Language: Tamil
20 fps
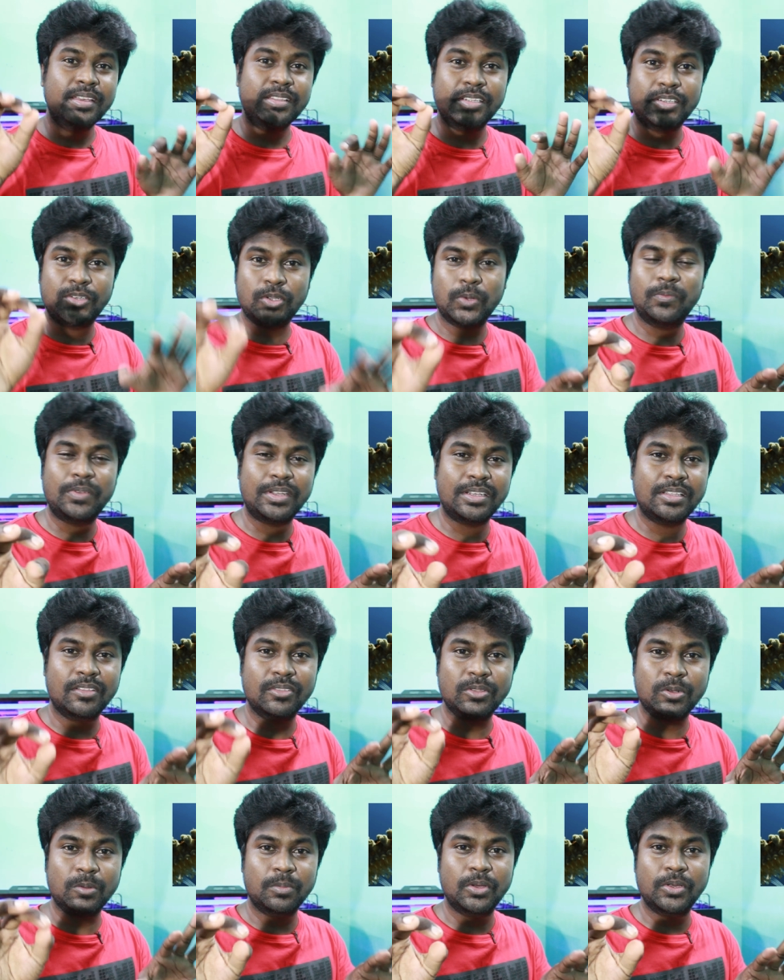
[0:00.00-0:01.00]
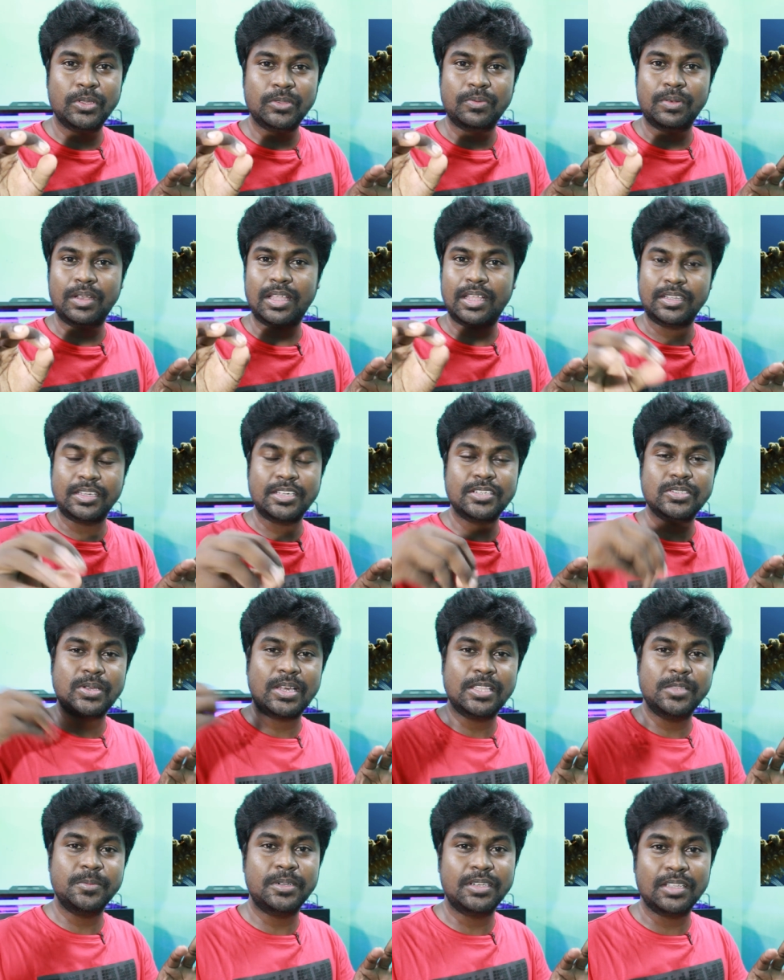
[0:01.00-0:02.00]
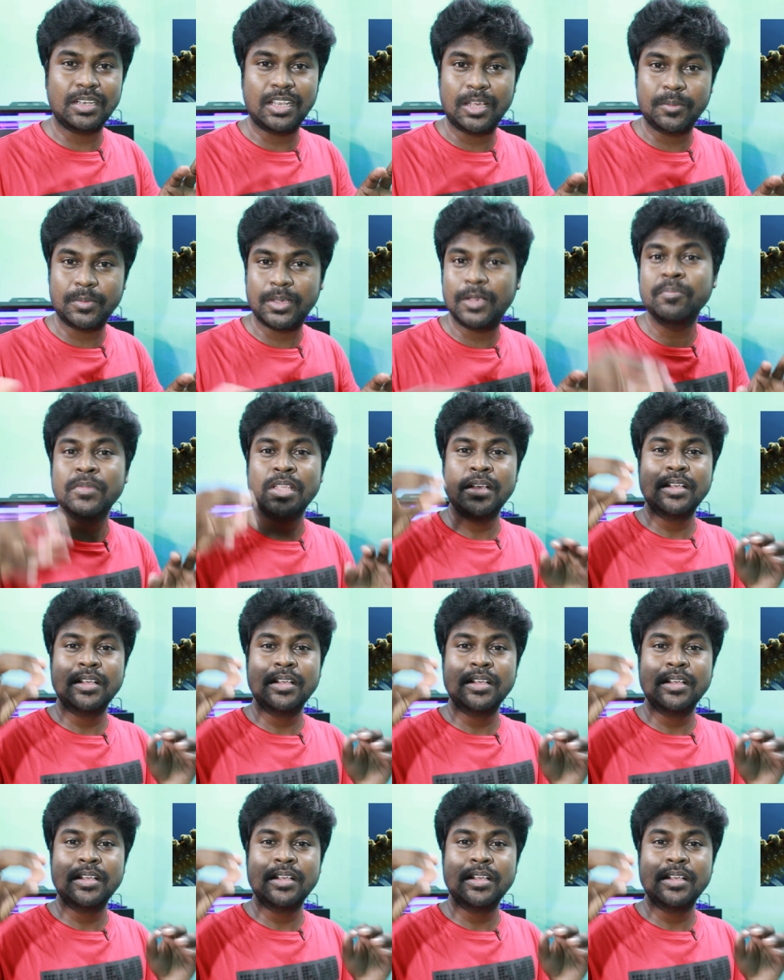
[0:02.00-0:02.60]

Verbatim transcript: இந்த டியூப் ஃபீட் தான் வந்து ரொம்ப யூஸ்ஃபுல்லாக இருக்குது ஸோ அது மட்டும் இல்லாமல்